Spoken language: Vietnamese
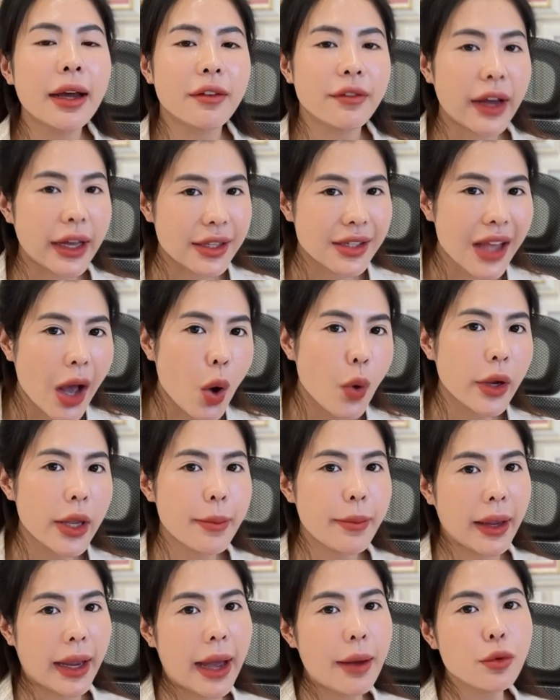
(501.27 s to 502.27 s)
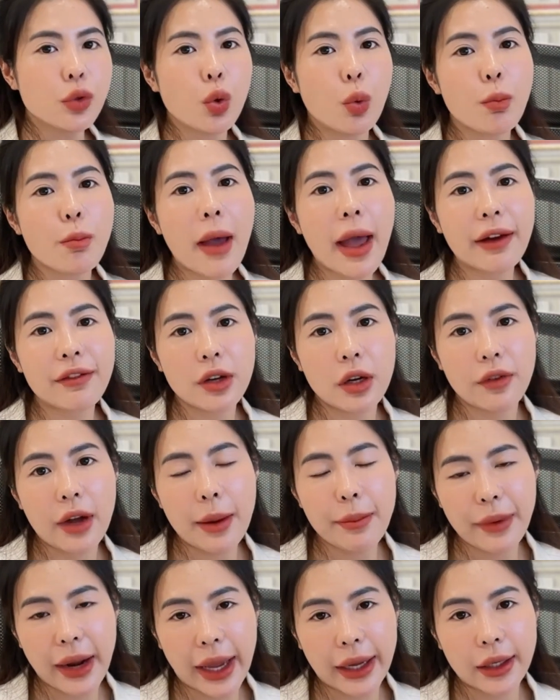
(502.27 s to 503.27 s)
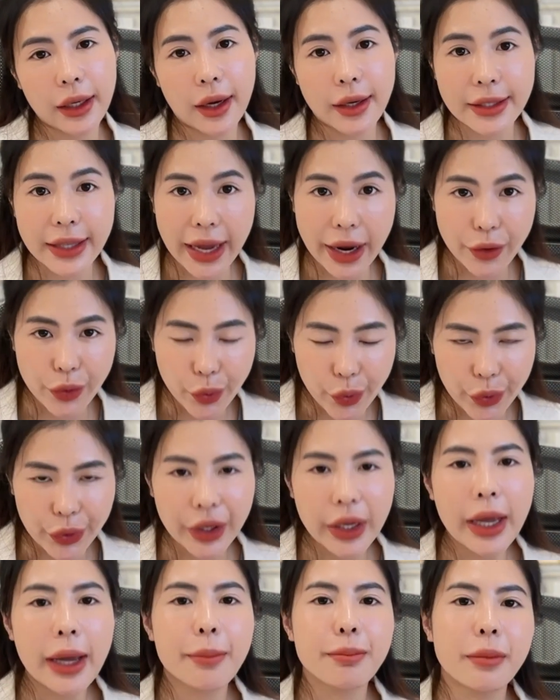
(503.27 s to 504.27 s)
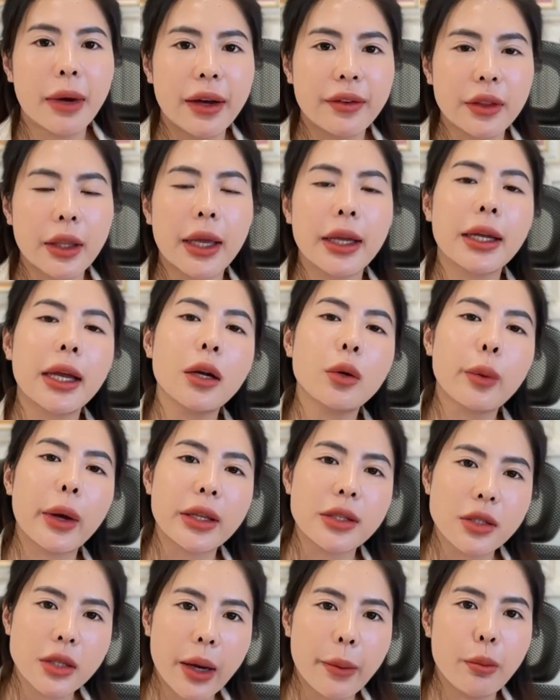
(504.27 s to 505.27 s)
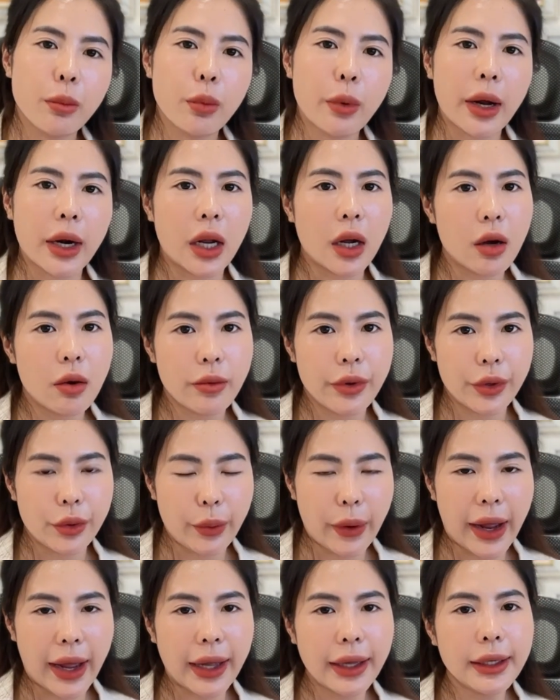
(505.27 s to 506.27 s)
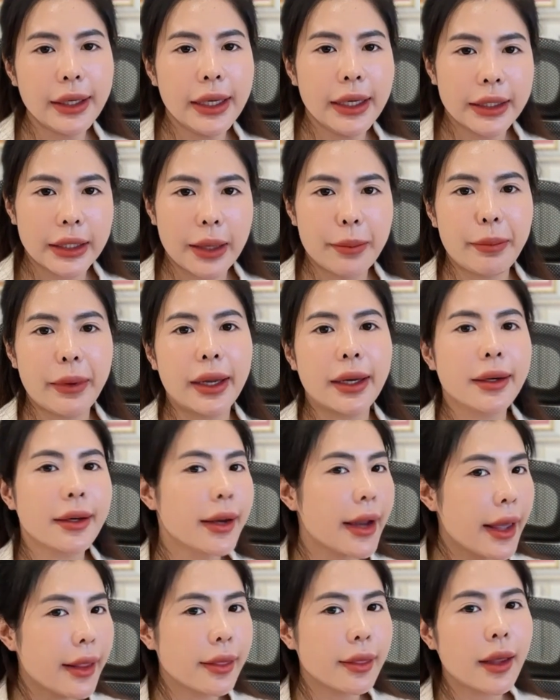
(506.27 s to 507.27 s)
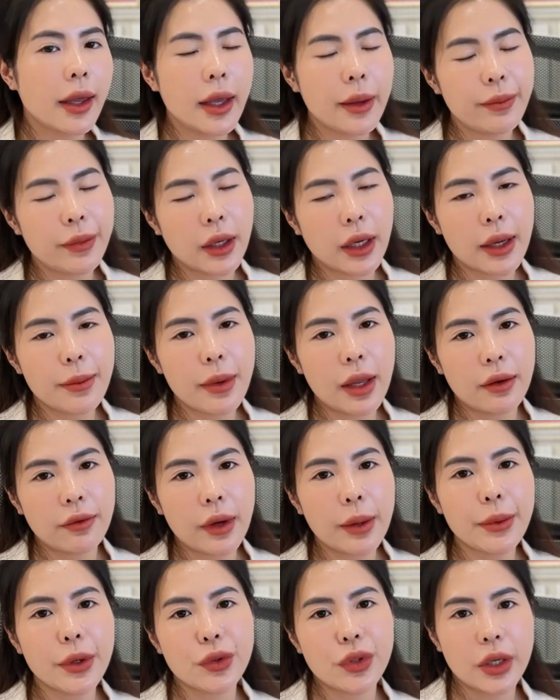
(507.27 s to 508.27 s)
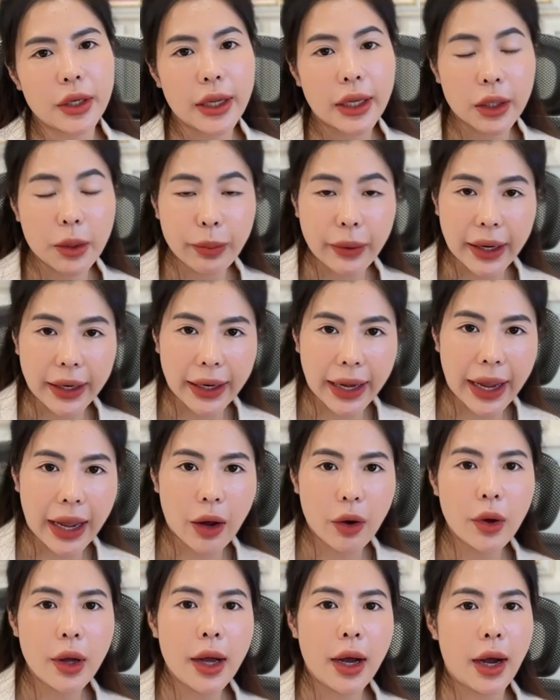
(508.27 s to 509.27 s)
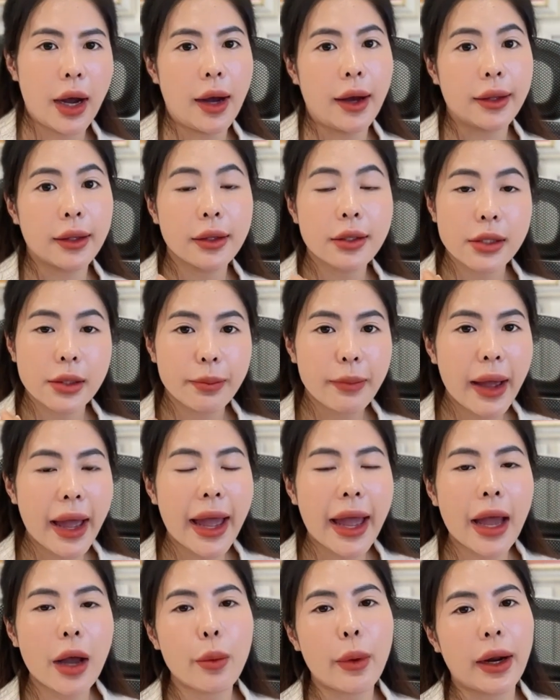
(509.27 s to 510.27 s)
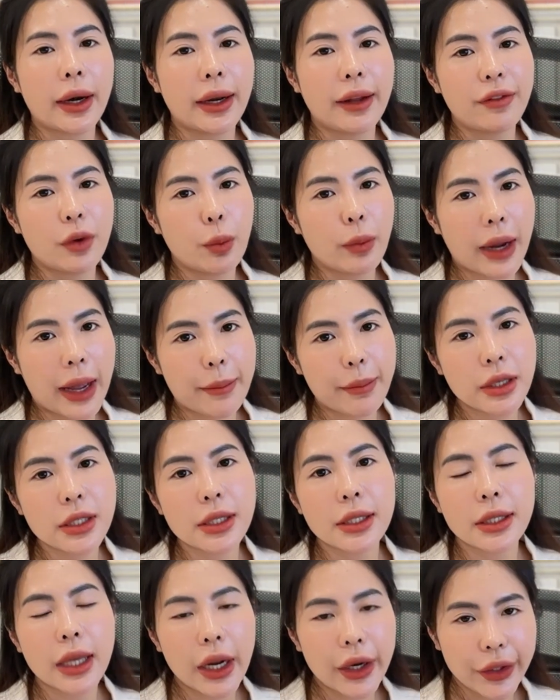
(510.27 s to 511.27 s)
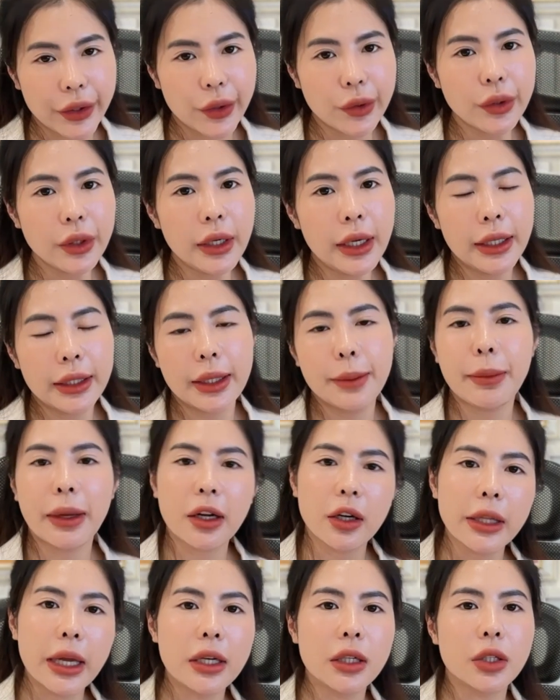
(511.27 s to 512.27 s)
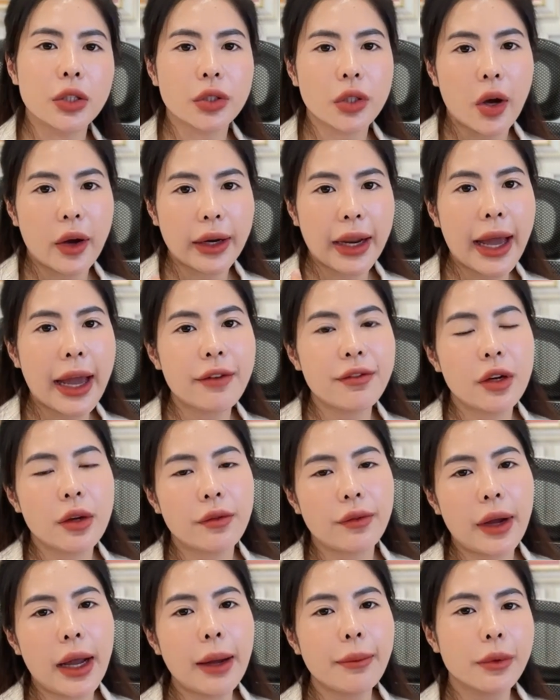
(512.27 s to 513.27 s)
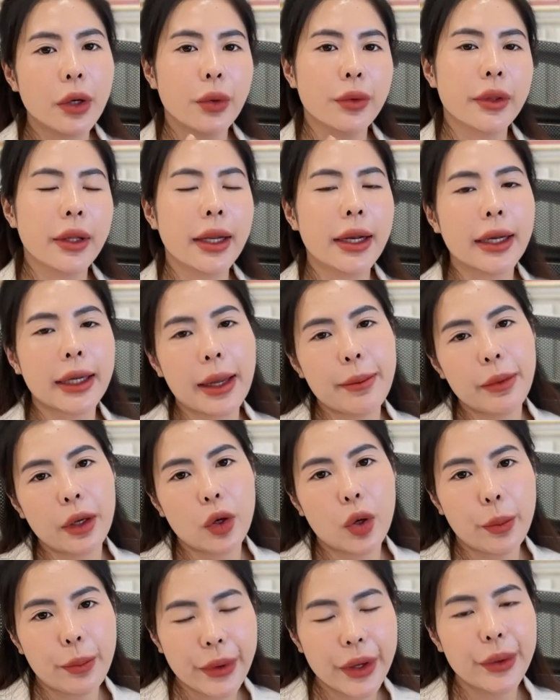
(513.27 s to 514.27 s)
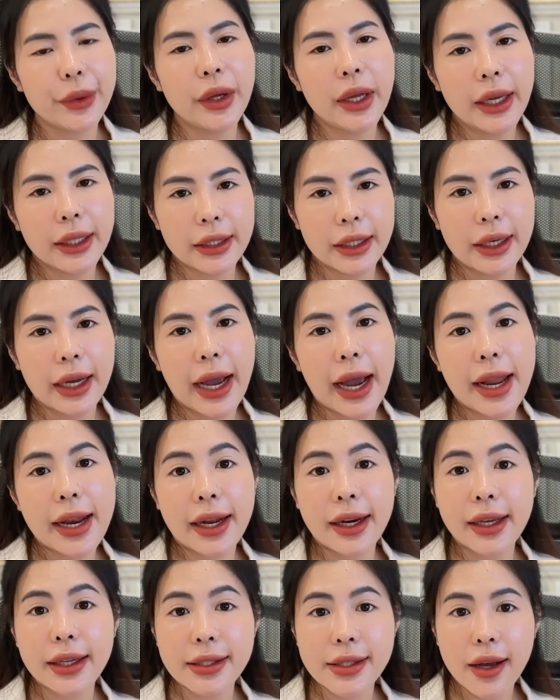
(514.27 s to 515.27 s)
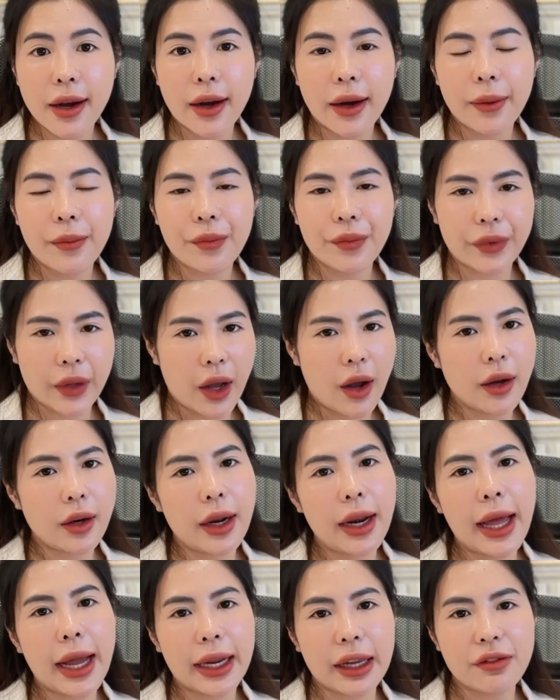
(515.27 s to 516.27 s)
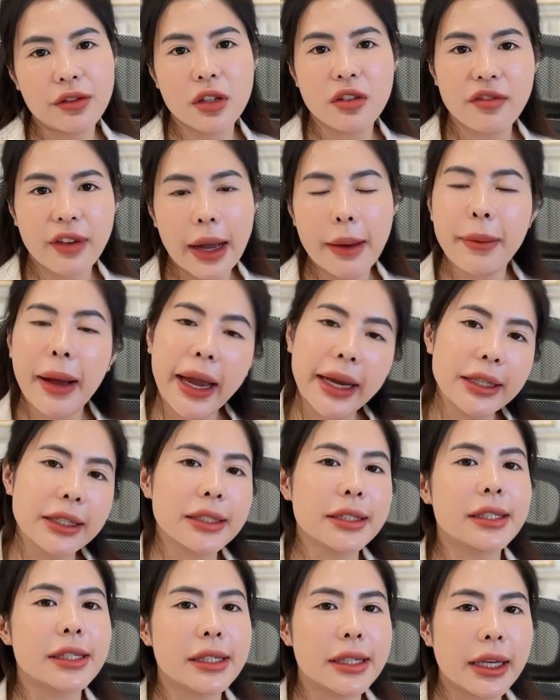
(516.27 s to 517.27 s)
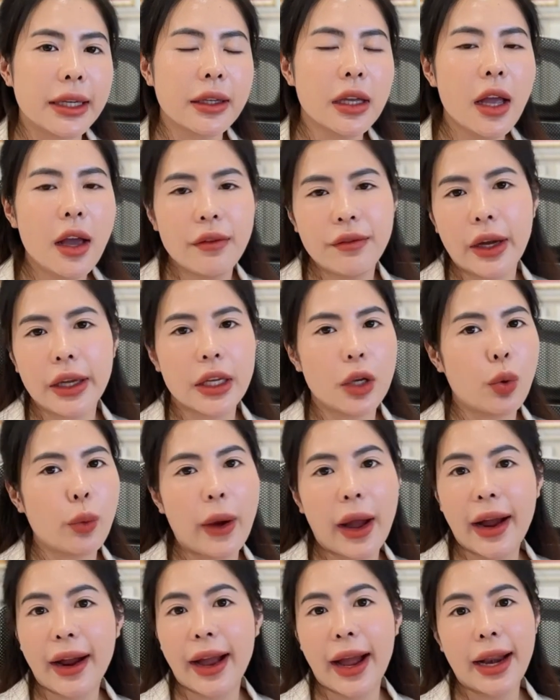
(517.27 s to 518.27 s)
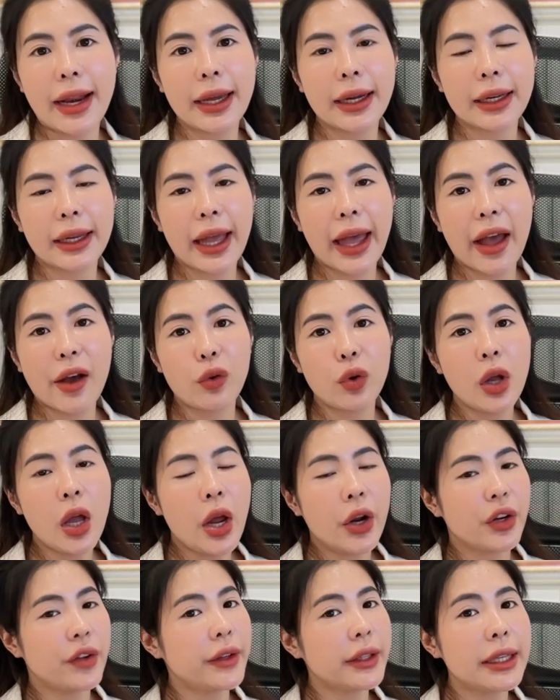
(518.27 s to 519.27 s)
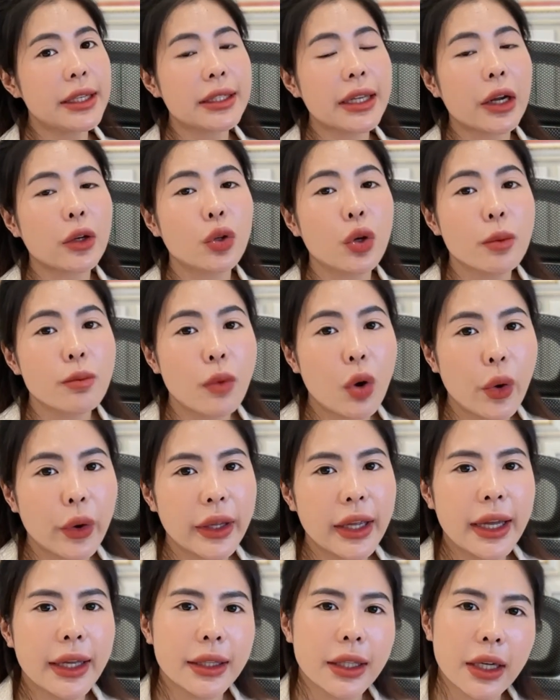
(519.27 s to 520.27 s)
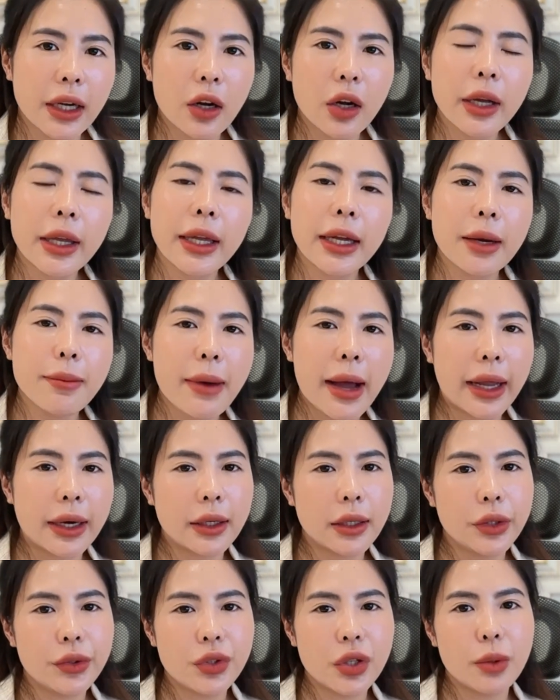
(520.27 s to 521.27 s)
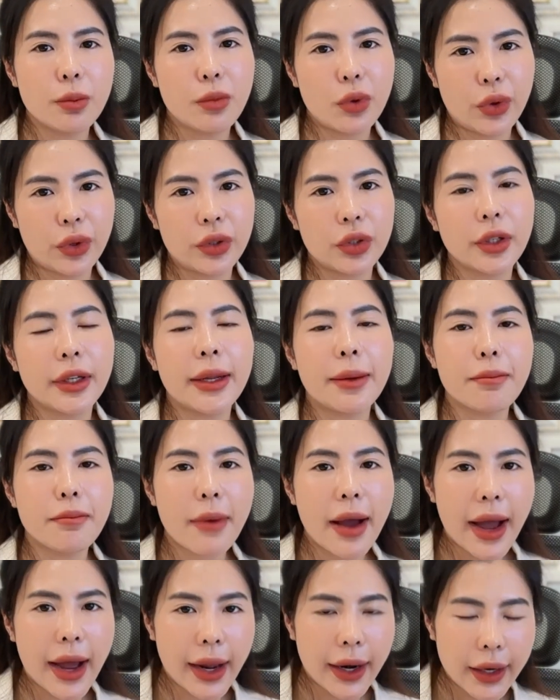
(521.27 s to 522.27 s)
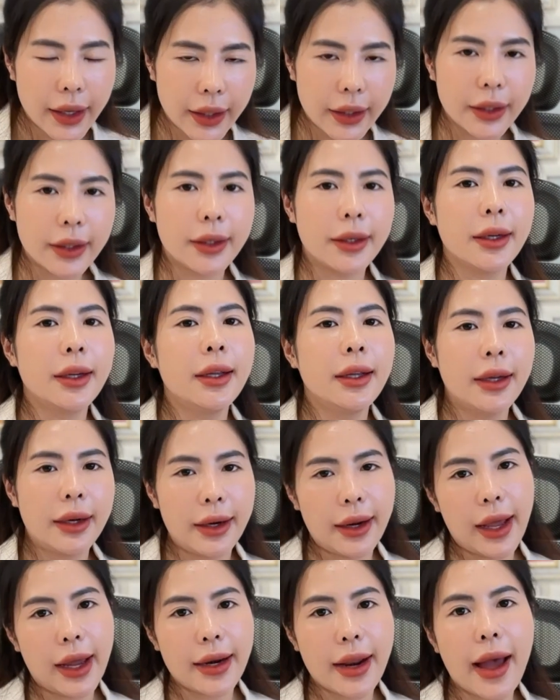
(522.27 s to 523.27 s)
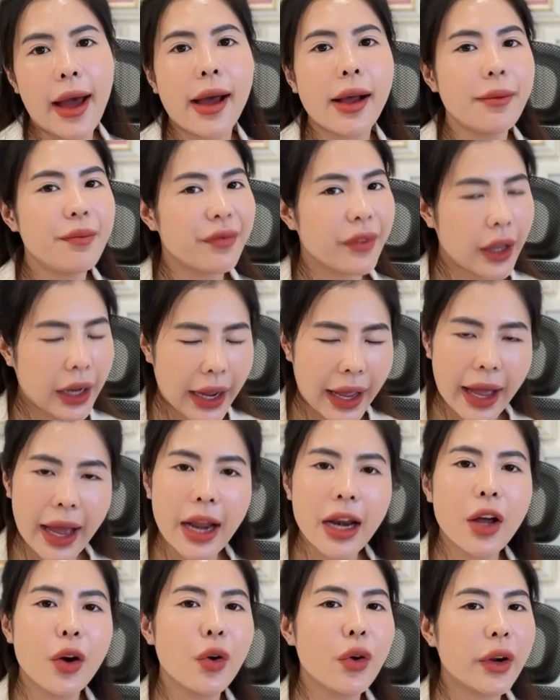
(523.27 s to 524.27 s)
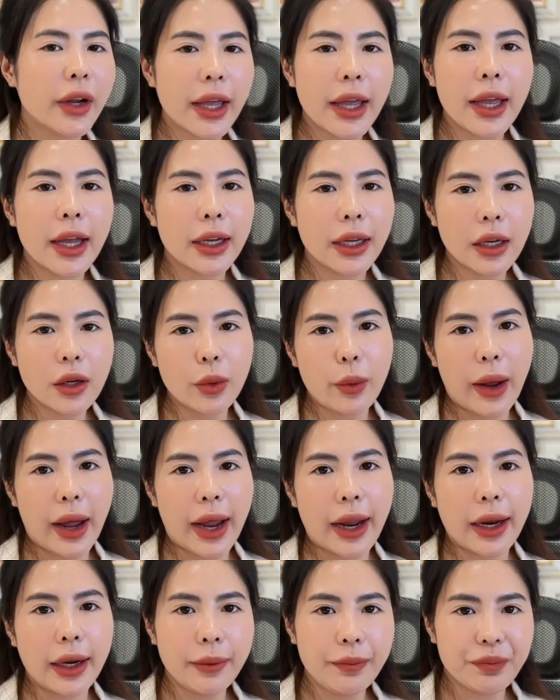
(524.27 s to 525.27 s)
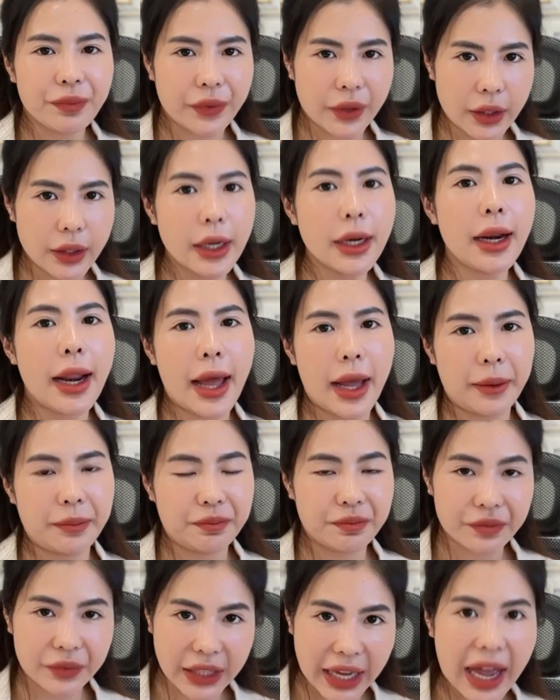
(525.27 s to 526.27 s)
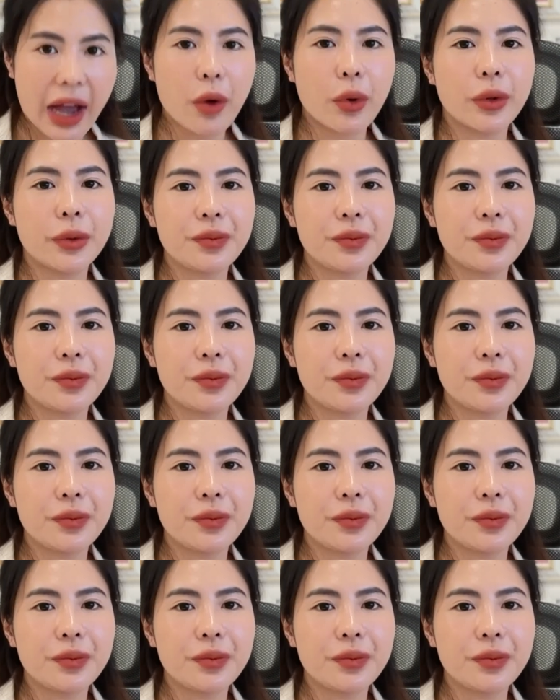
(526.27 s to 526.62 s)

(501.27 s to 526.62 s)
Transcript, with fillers: và sau khi mình áp dụng ba phương pháp này ở nhà rồi mà thấy kết quả chậm hoặc là không hiệu quả thì mình nên thêm những cái biện pháp điều trị da công nghệ cao ở spa hoặc là phòng khám bác sĩ da liễu thì mình có thể lựa chọn hai phương pháp đầu tiên là chemical peel thứ hai là laser đó đó là cái phương pháp hay được chỉ định và hiệu quả khá là cao đối với tình trạng đôi môi thì có khi các bạn điều trị một cho đến 3 lần là đã khá là ok, kết quả rất là cao